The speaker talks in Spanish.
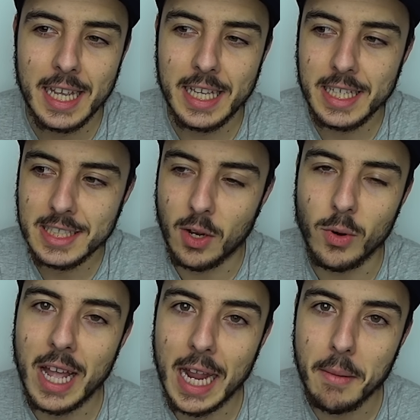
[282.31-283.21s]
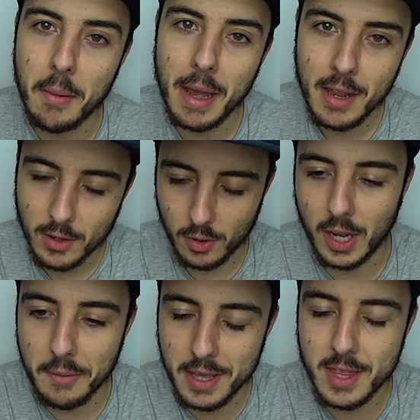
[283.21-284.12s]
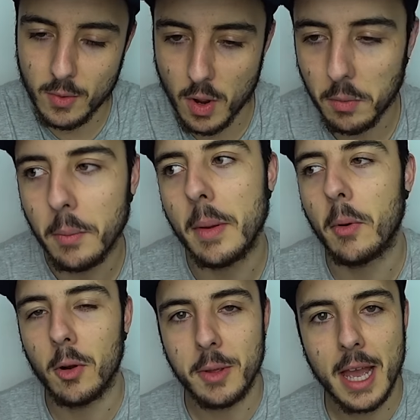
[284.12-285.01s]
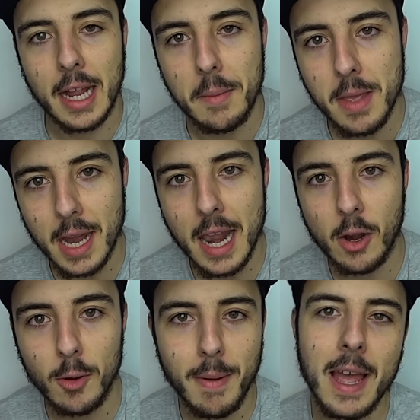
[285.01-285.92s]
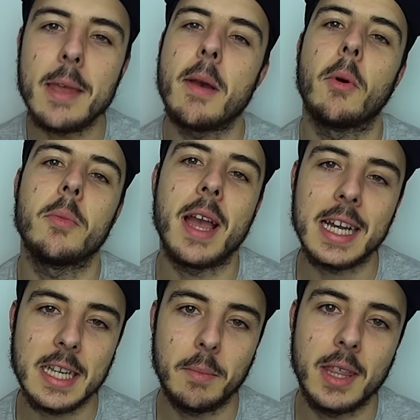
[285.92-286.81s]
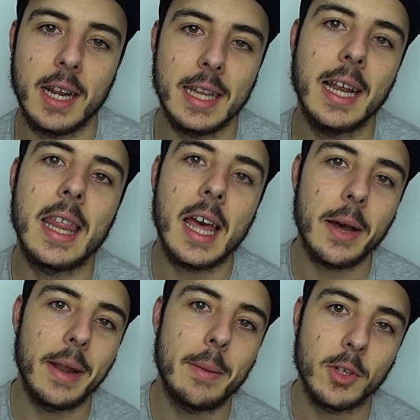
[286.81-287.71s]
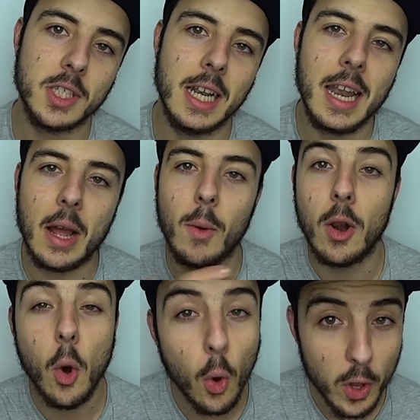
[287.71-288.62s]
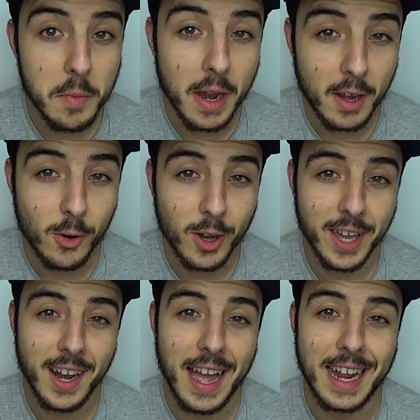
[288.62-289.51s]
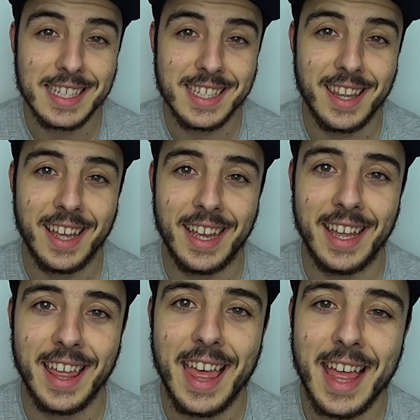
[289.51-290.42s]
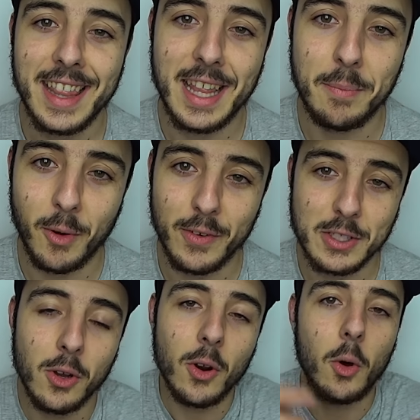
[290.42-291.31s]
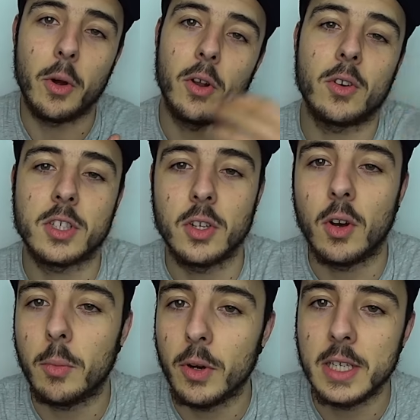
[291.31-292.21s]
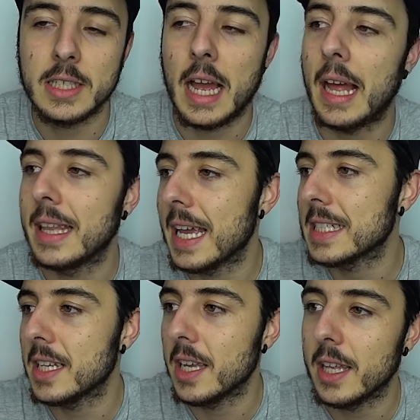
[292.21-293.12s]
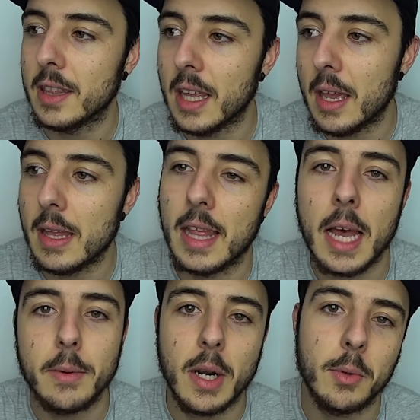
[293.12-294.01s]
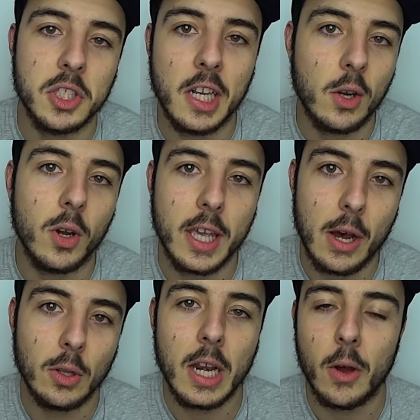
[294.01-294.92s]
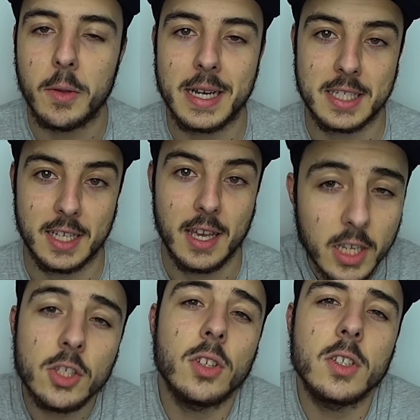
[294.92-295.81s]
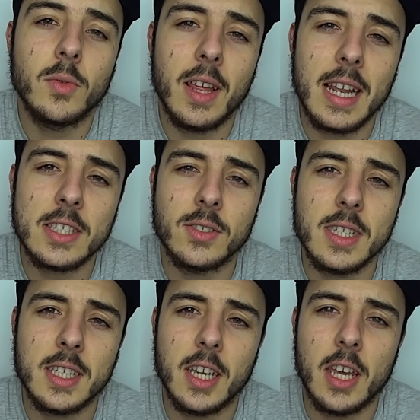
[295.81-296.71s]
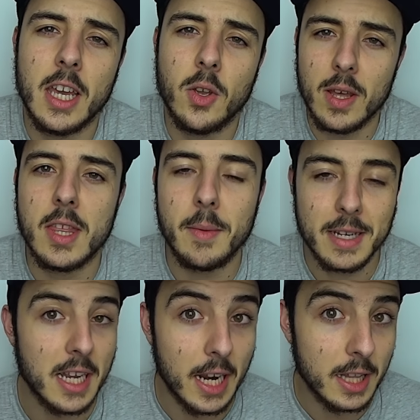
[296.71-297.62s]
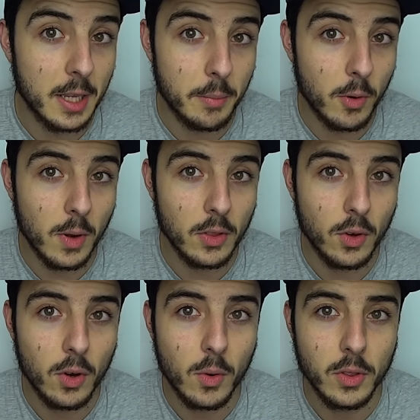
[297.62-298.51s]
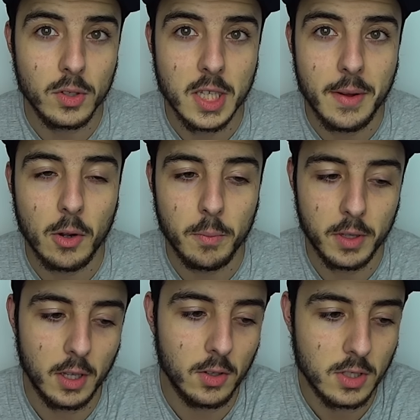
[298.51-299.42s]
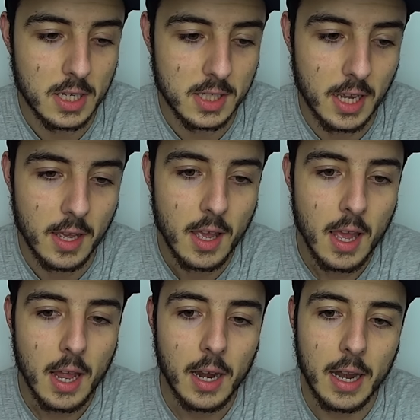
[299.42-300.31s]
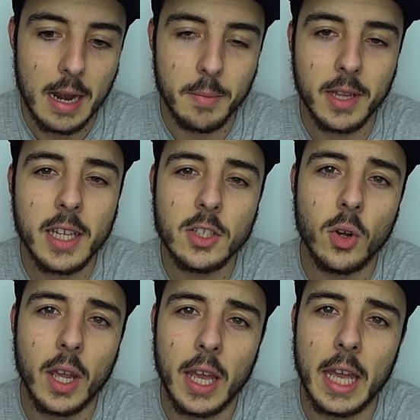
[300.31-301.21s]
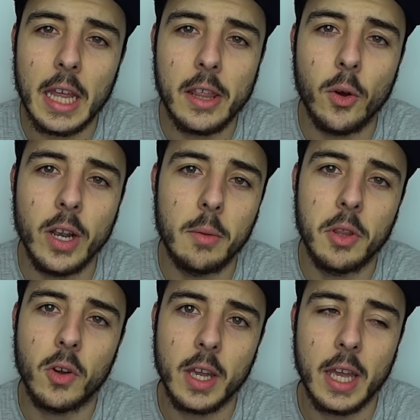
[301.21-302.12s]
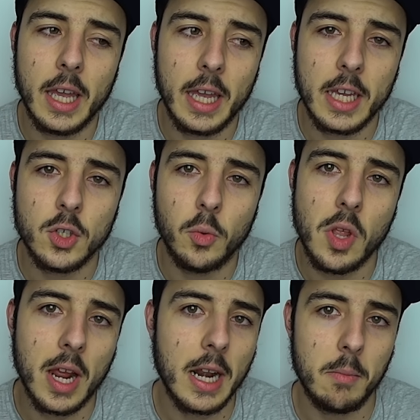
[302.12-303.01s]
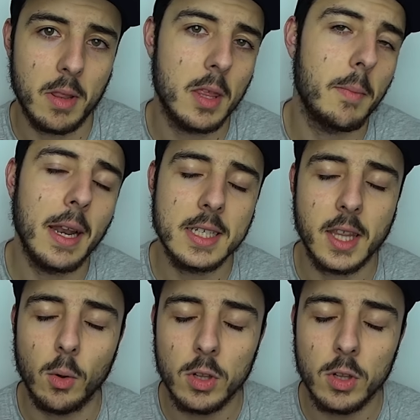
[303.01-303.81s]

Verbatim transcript: y según acababa otra vez de nuevo me volvía a cambiar la ropa y me volvía a casa en bicicleta y le dejaba la mochila la cual luego iba a recoger a casa del profesor o bueno o si no pues al día siguiente dejaba una mochila y cogía otra o iba así y esto es una de las cosas que yo hacía para sacar tiempo cuando, cuando estaba compitiendo o sea es que realmente es lo que digo en el vídeo que, subí al canal principal este